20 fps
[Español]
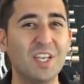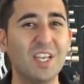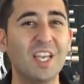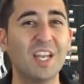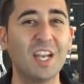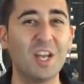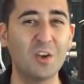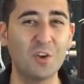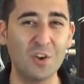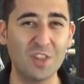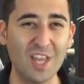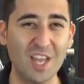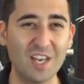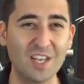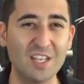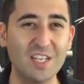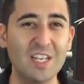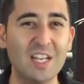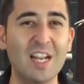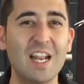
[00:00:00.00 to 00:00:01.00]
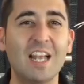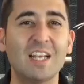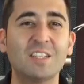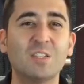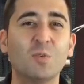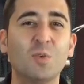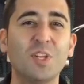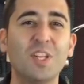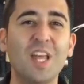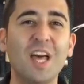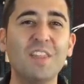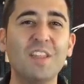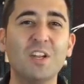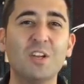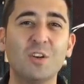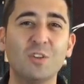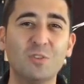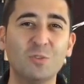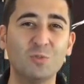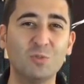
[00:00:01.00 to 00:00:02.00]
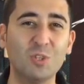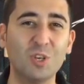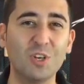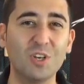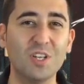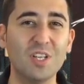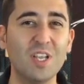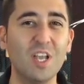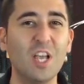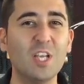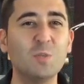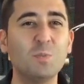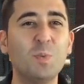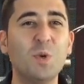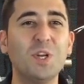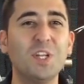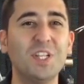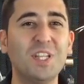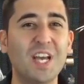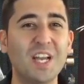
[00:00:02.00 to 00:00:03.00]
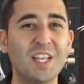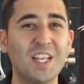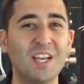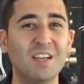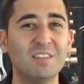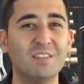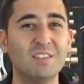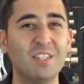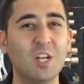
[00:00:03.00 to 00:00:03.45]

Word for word: Y recordad, la seguridad del conductor es prioritaria